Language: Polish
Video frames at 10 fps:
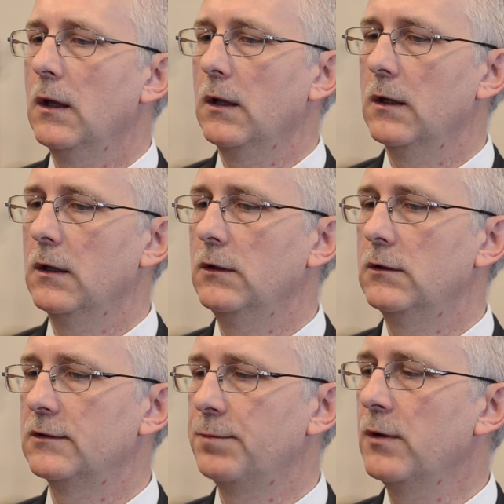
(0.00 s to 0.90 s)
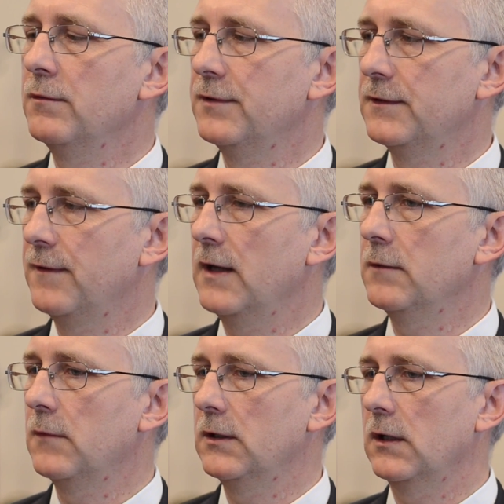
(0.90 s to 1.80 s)
e, i sporym
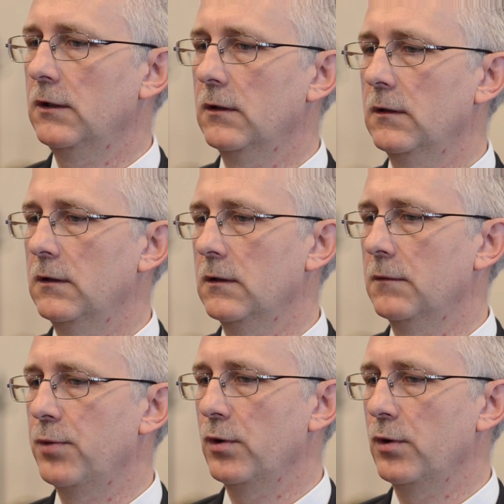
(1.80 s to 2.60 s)
wyzwaniem dla takich